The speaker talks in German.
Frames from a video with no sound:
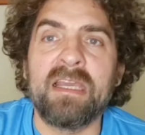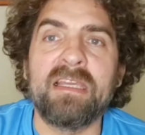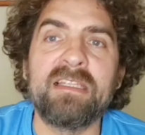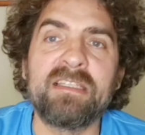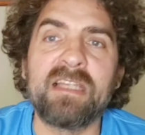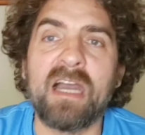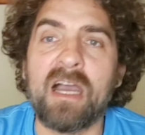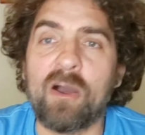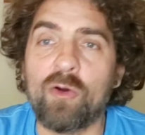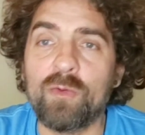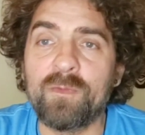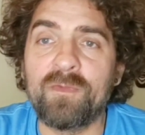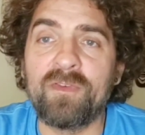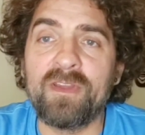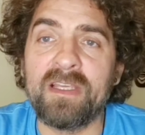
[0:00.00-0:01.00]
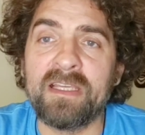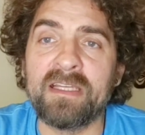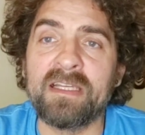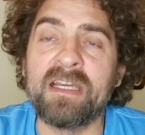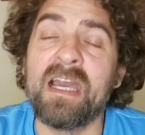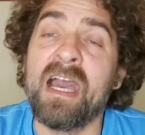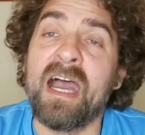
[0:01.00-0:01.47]
In der
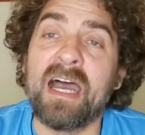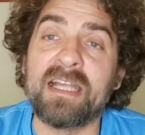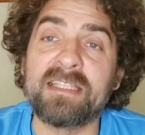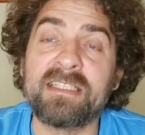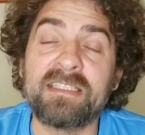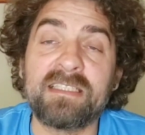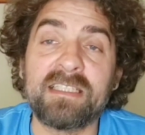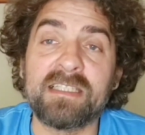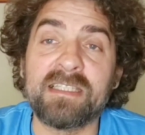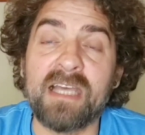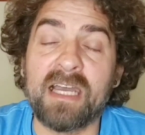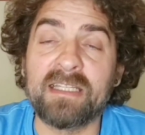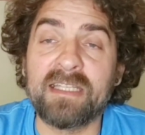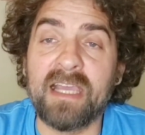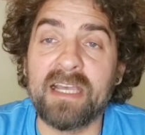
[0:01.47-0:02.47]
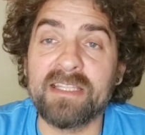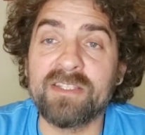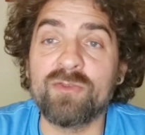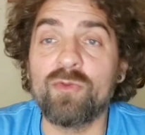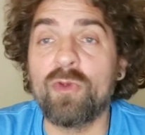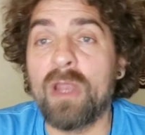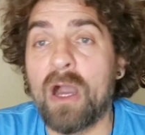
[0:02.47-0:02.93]
Hautpflege hat sich das
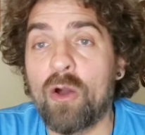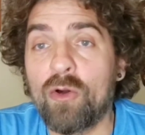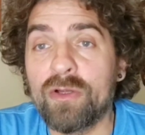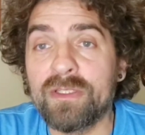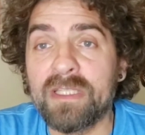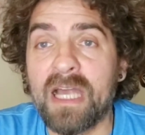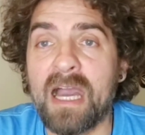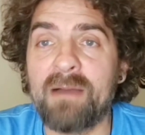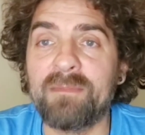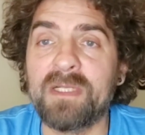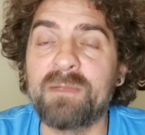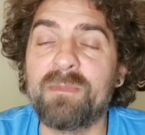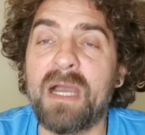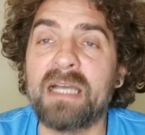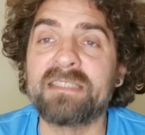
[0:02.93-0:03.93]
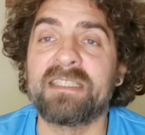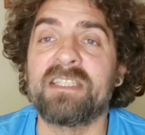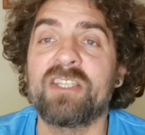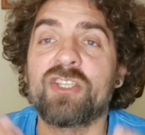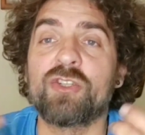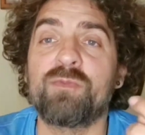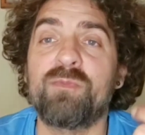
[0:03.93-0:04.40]
Nachtkerzenöl auch einen Namen gemacht, denn
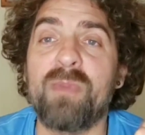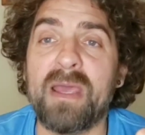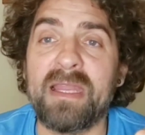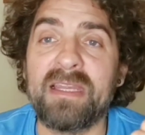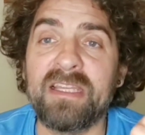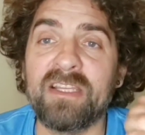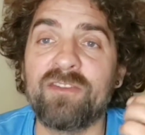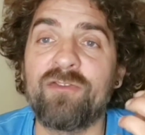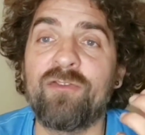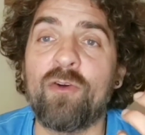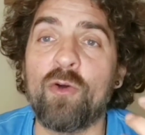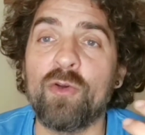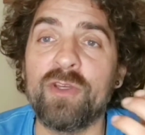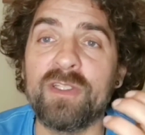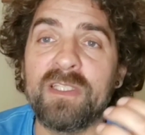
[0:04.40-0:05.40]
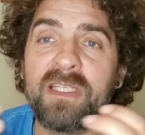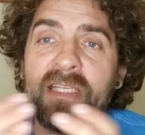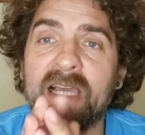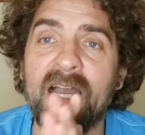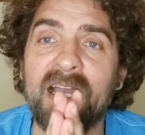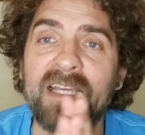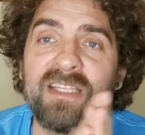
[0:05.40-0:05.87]
es spendet
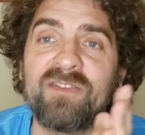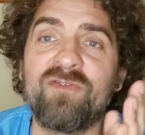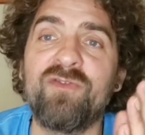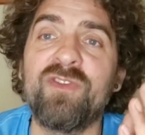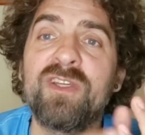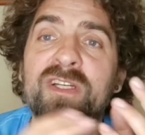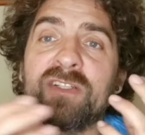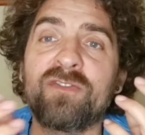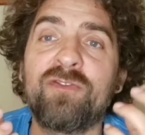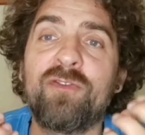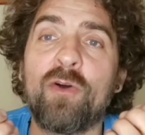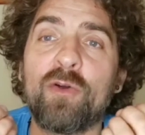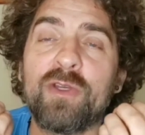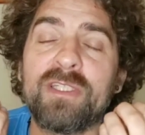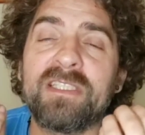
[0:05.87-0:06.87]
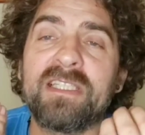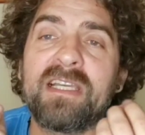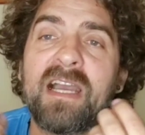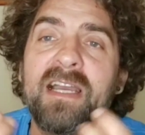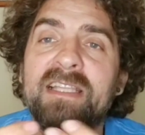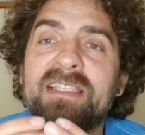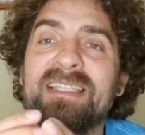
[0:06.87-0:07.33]
Feuchtigkeit, wirkt
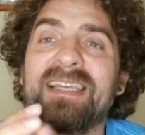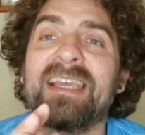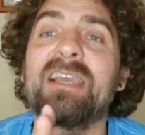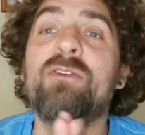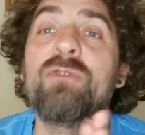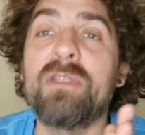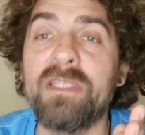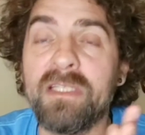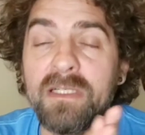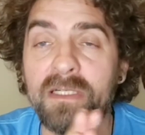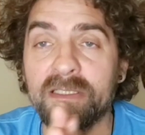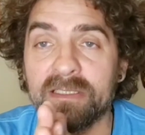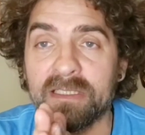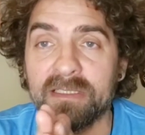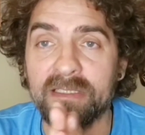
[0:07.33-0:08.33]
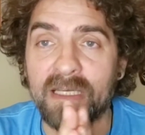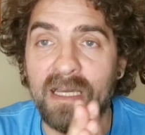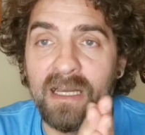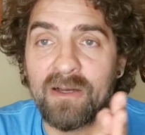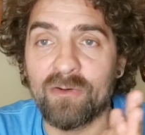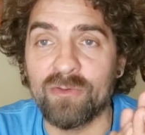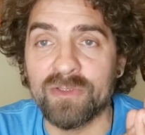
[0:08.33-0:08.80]
feuchtigkeitsregulierend in der
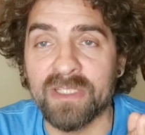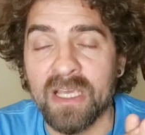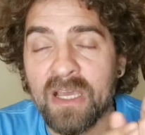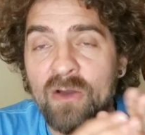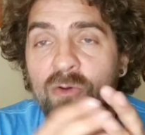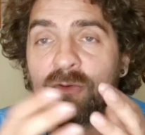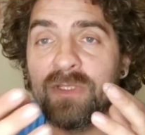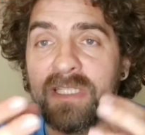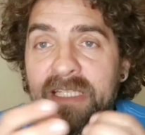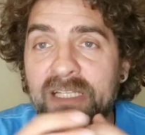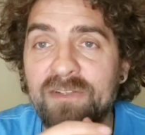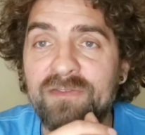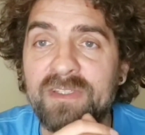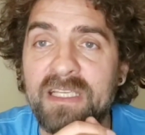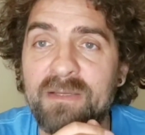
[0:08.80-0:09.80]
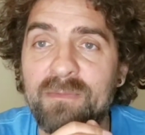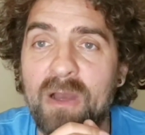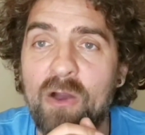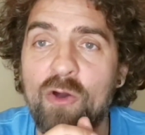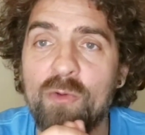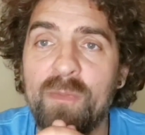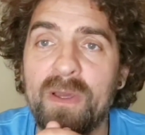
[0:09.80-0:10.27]
Haut und hilft eben
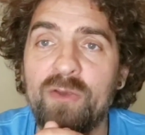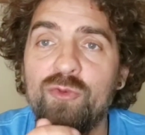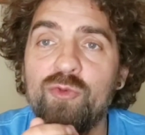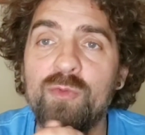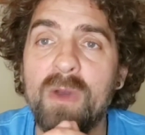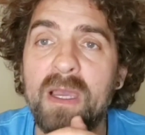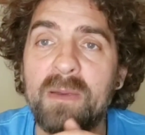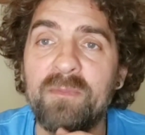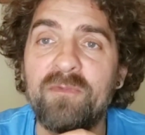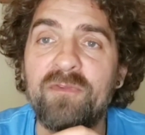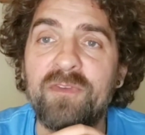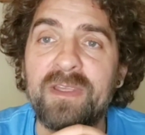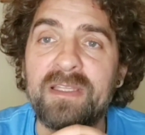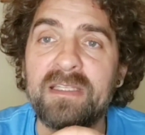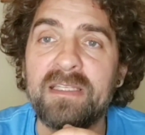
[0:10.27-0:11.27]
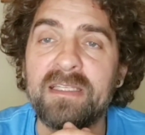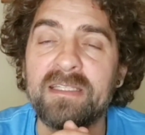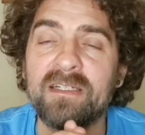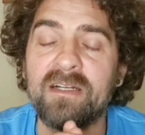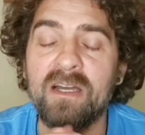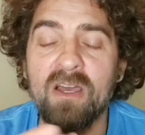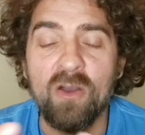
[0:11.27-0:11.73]
auch bei
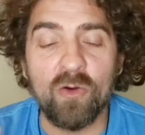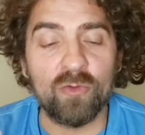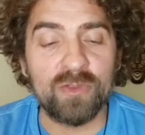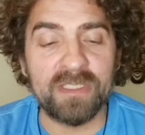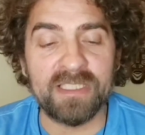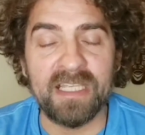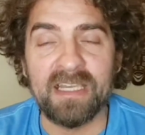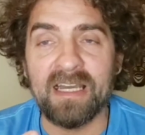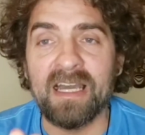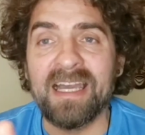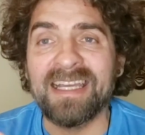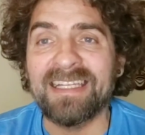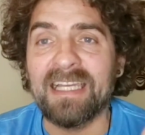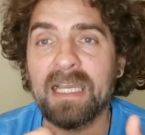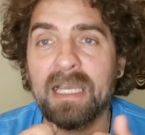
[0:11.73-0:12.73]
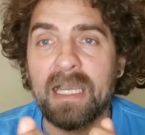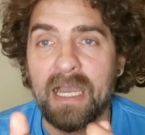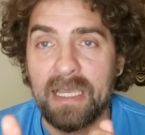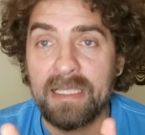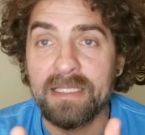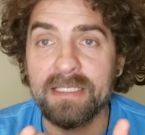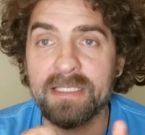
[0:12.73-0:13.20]
überempfindlicher und sehr
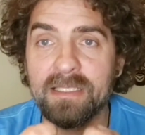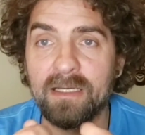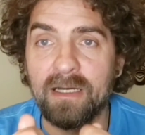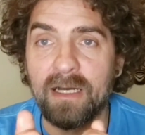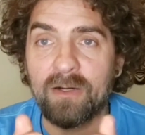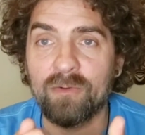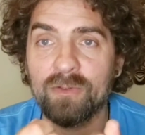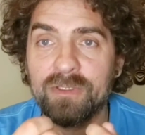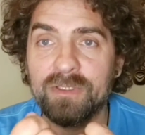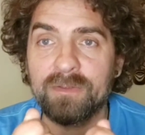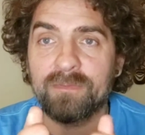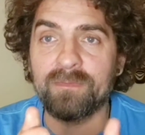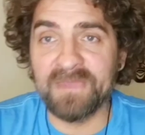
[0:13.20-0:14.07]
gereizter Haut.